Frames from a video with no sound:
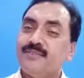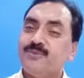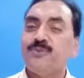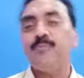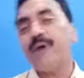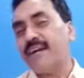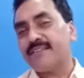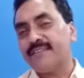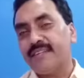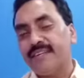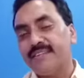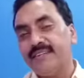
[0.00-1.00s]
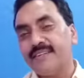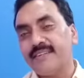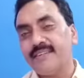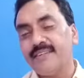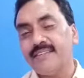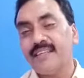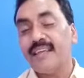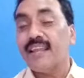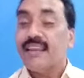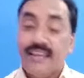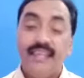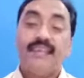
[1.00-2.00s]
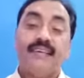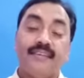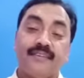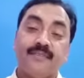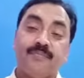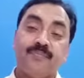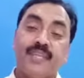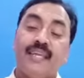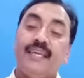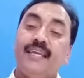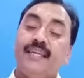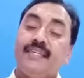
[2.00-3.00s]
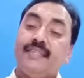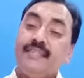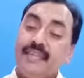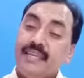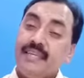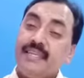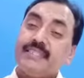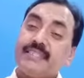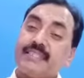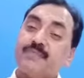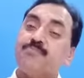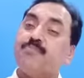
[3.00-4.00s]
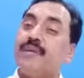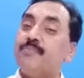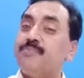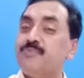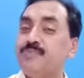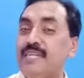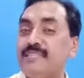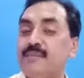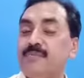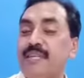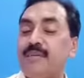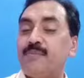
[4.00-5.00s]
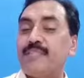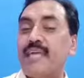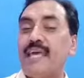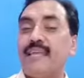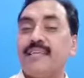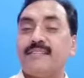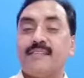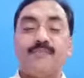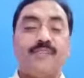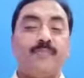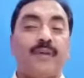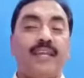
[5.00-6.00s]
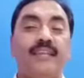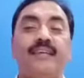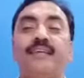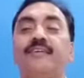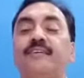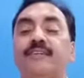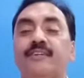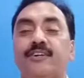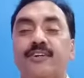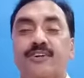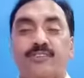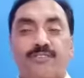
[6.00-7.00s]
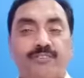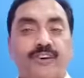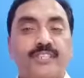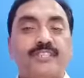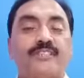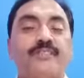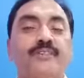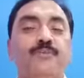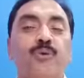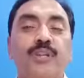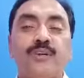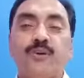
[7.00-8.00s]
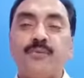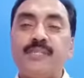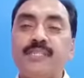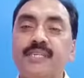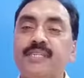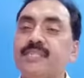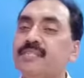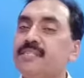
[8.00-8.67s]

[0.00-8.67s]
वो बाहर चला जाएगा लेकिन ये इस क्रम में जैसा मैंने बताया कि सबसे पहले फर्स्ट पोलिंग ऑफिसर